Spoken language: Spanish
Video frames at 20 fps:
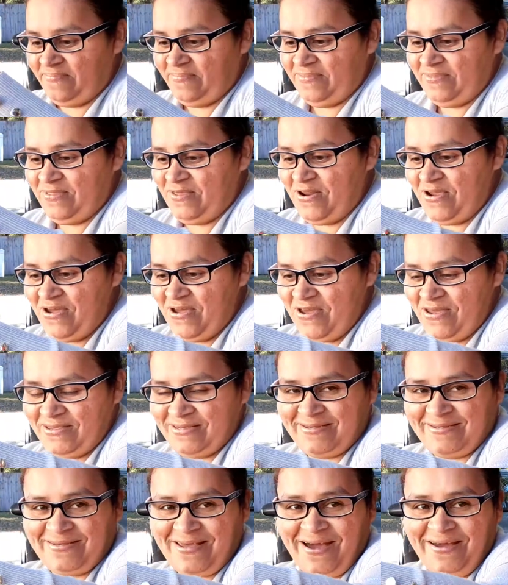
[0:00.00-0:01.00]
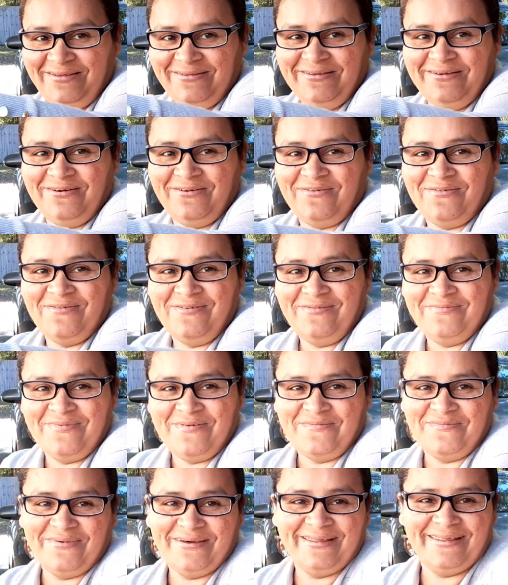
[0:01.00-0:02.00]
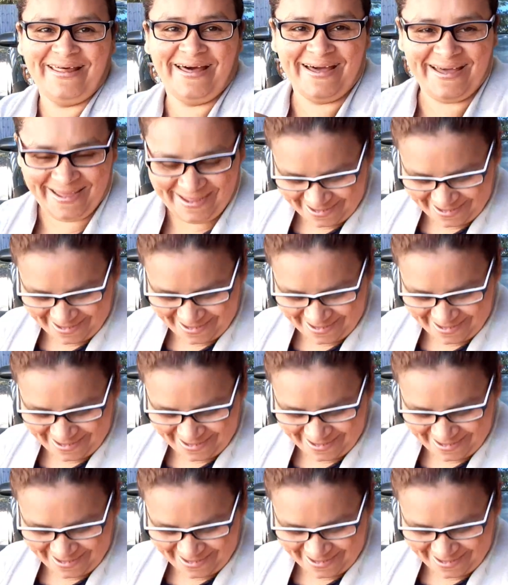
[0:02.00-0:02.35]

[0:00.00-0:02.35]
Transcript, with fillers: compré tres. Ay, disculpen, ¿verdad?